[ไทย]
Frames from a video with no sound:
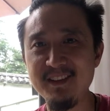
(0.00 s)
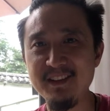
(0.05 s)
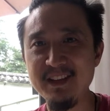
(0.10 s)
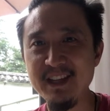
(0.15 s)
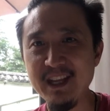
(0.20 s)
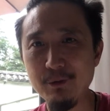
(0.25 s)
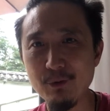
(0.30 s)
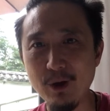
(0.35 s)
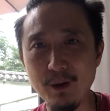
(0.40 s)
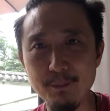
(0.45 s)
ดี
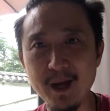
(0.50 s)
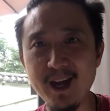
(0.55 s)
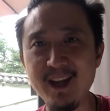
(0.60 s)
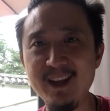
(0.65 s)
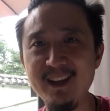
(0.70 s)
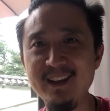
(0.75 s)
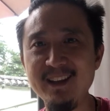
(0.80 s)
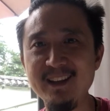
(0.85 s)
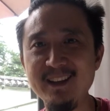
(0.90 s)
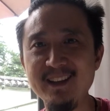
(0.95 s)
กว่าไหม
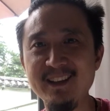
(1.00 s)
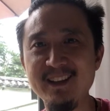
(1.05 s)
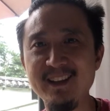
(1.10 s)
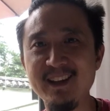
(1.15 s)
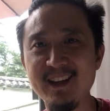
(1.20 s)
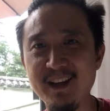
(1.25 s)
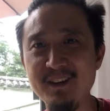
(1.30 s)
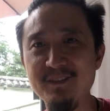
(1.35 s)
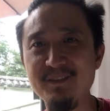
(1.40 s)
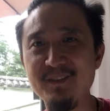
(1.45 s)

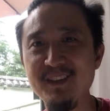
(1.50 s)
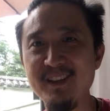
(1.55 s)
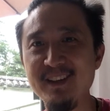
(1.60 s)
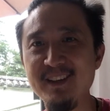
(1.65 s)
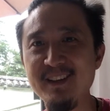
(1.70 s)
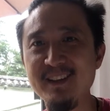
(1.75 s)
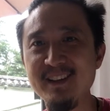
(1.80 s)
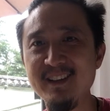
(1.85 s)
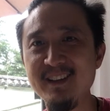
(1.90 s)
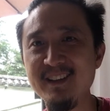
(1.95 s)
นะครับ
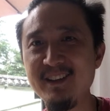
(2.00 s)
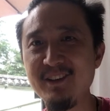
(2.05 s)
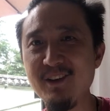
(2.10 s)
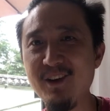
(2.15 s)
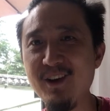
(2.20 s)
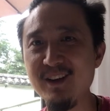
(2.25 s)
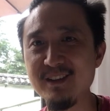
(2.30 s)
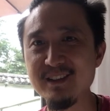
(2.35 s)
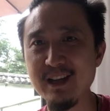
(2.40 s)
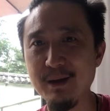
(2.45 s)
ก็
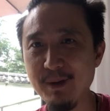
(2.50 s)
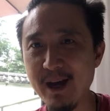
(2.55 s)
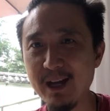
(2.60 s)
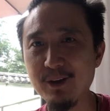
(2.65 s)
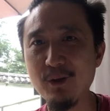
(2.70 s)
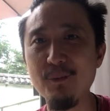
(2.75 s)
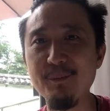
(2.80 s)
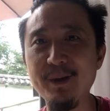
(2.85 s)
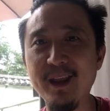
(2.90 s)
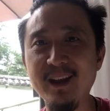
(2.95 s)
สามารถ
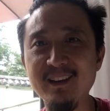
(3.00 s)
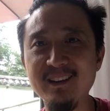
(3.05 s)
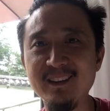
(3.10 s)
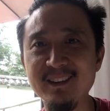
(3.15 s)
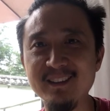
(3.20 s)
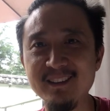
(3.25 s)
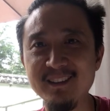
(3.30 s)
คอมเมนต์